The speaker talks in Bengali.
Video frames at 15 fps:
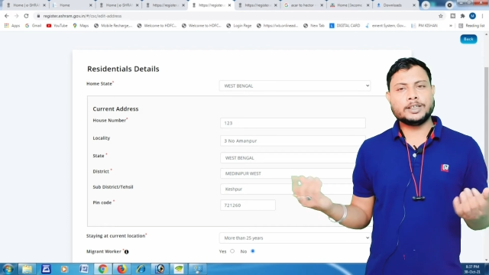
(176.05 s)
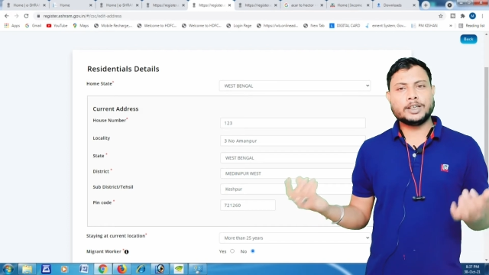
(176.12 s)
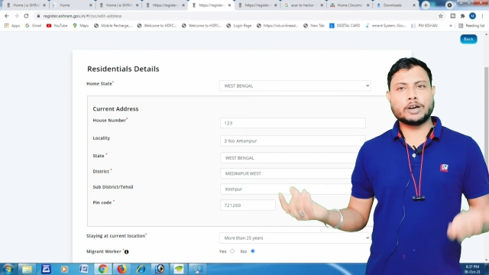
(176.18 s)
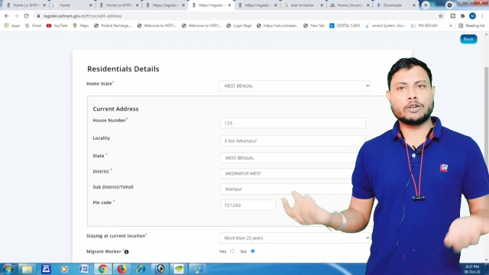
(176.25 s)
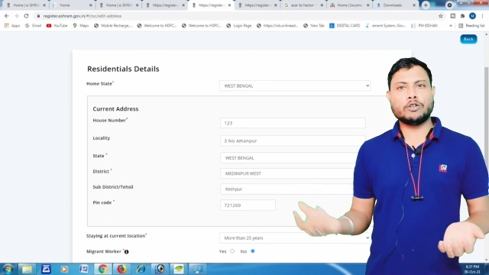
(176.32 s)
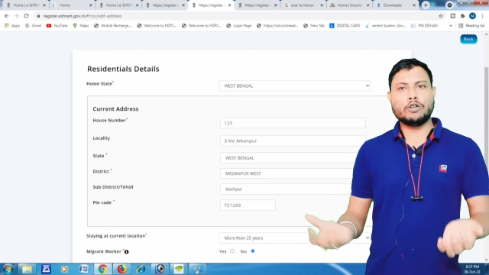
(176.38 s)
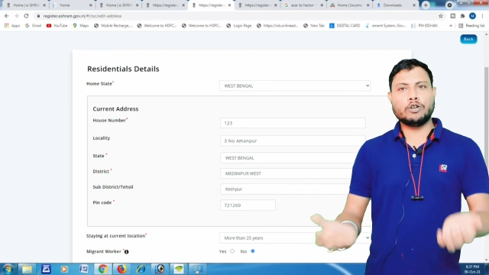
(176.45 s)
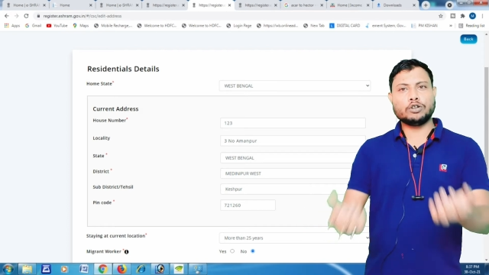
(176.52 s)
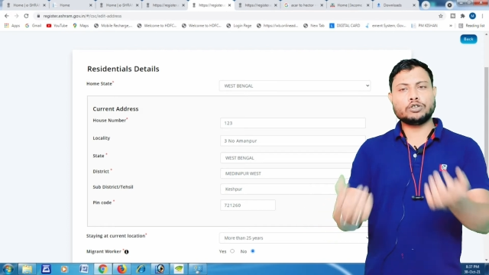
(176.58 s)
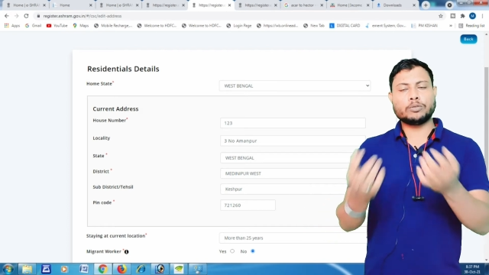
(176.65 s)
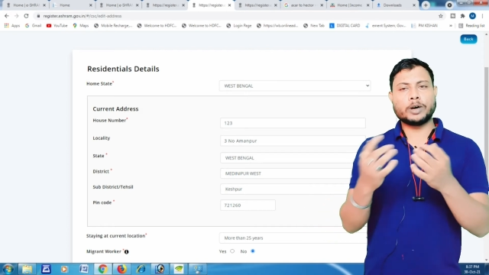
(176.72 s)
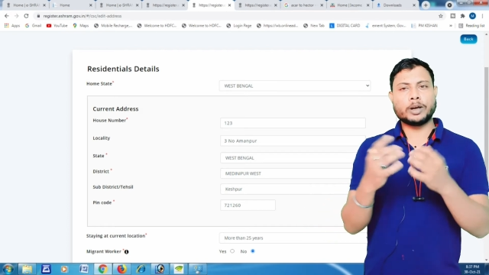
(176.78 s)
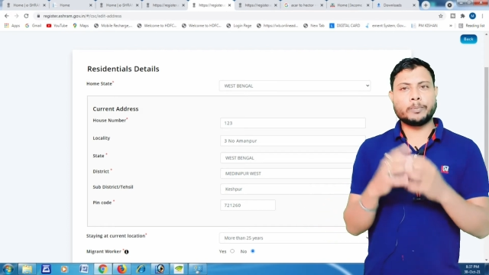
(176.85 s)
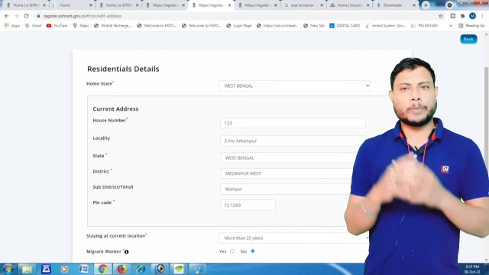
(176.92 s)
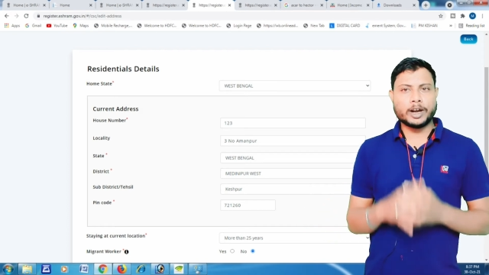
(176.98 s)
যে কোনো লোক
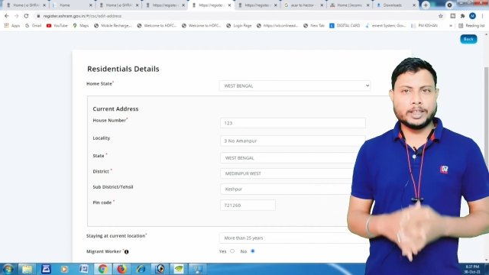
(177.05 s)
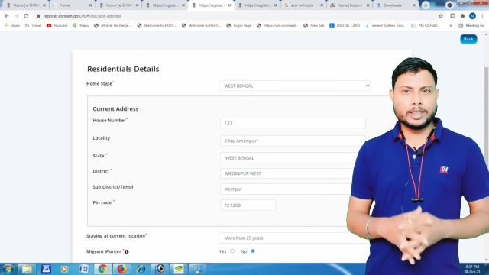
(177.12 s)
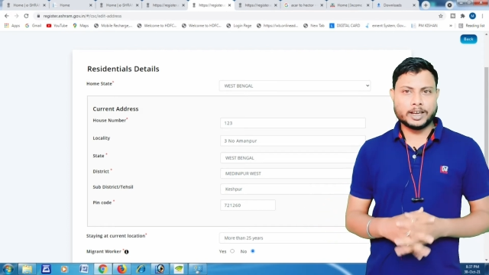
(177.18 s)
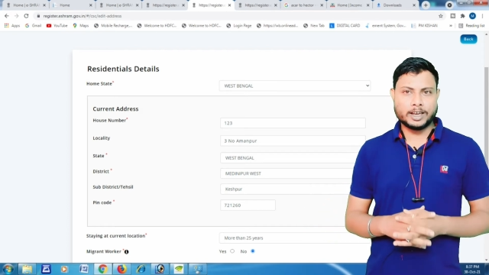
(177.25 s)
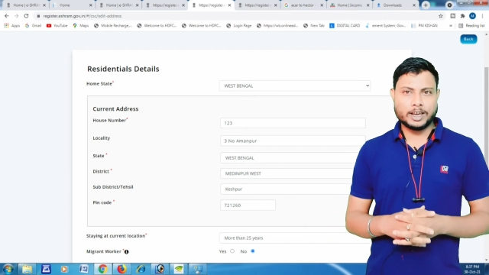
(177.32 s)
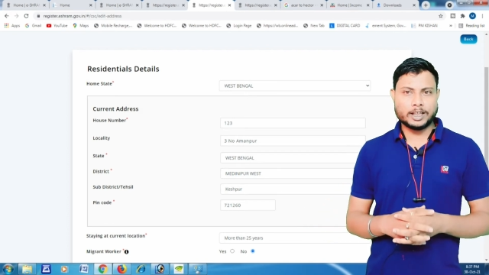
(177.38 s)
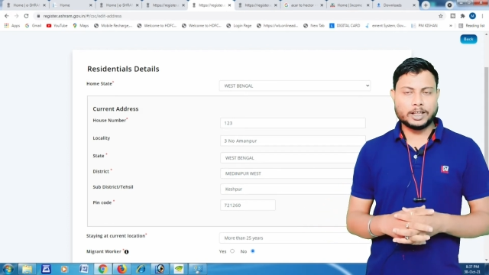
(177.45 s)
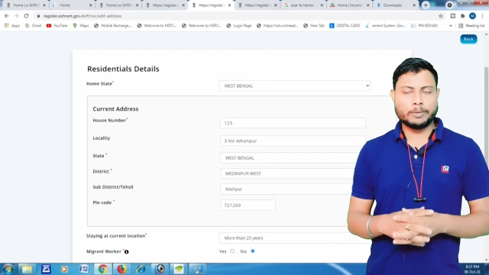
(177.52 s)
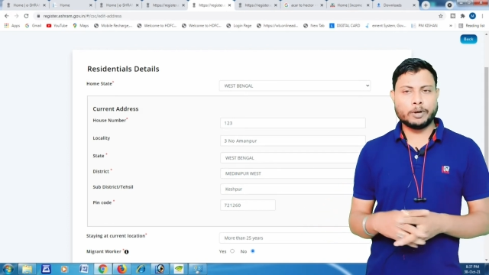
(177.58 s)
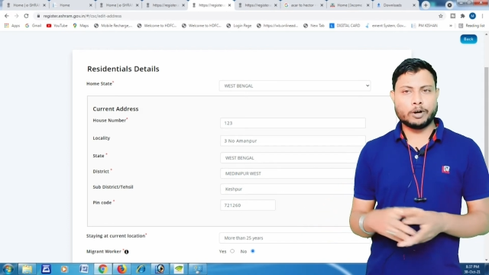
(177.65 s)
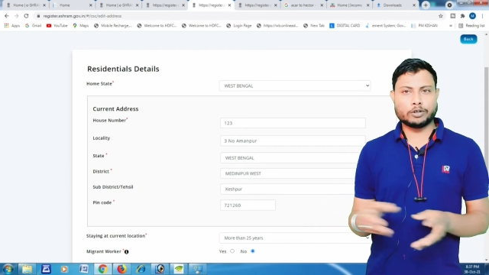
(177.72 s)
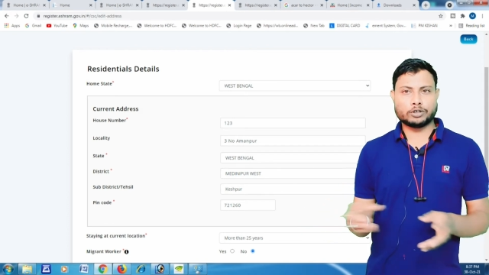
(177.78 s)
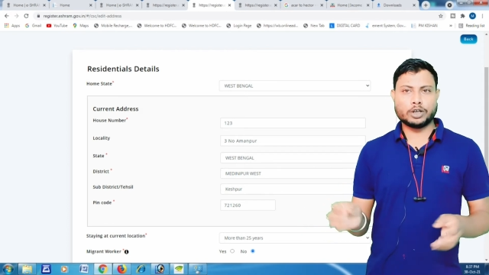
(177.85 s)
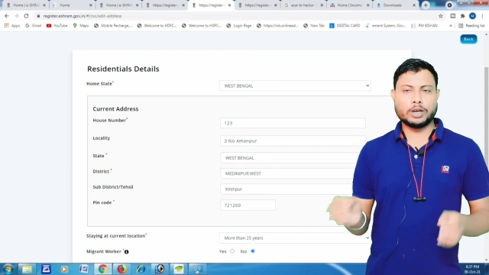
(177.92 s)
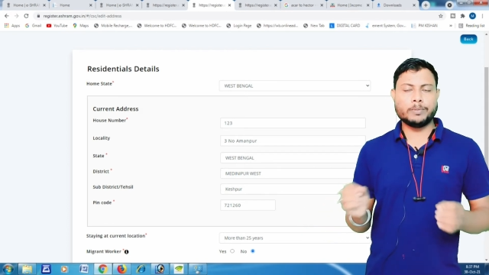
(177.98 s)
তোমার বাড়ি দেখিয়ে দেবে
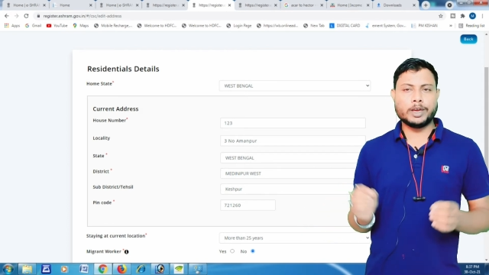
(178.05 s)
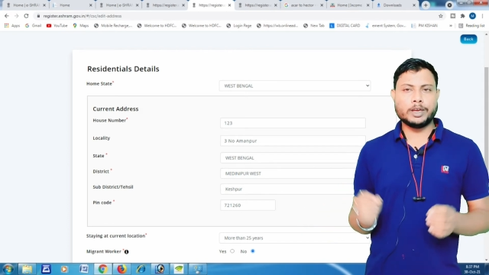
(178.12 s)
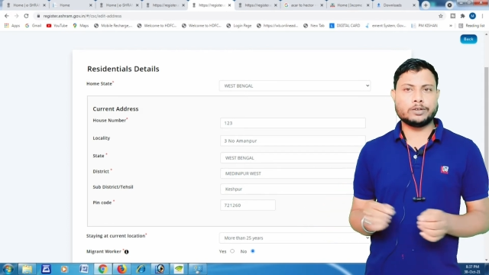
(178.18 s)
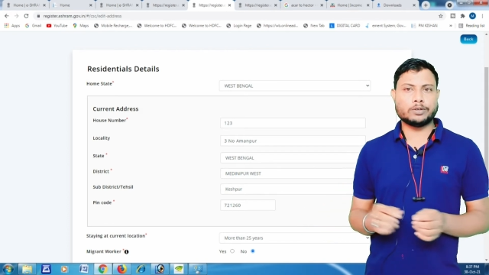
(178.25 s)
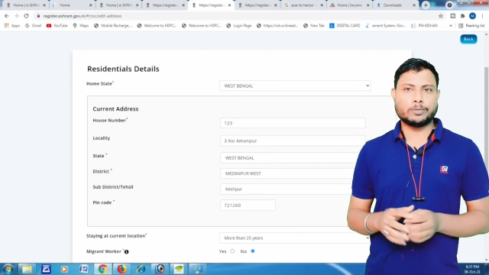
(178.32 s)
অতএব এই